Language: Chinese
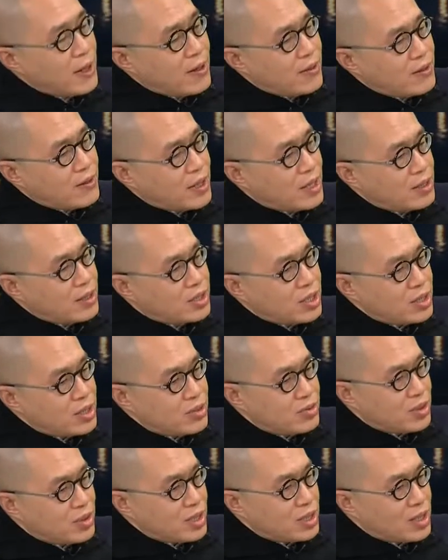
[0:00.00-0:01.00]
你真的
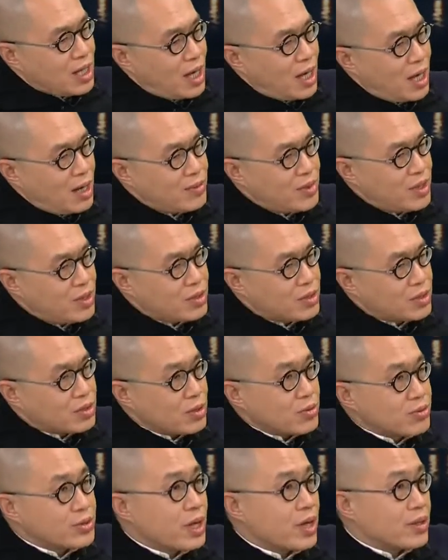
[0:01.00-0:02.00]
觉得他们
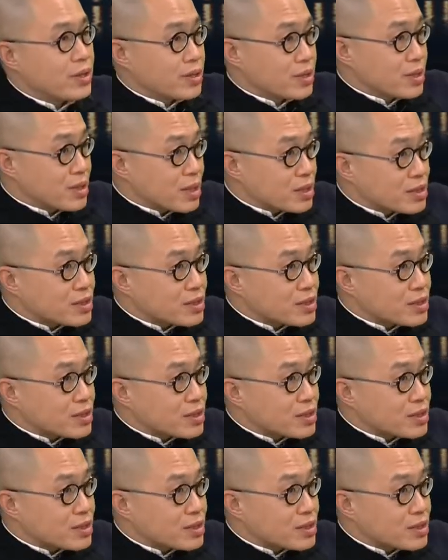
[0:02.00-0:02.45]
受到的那个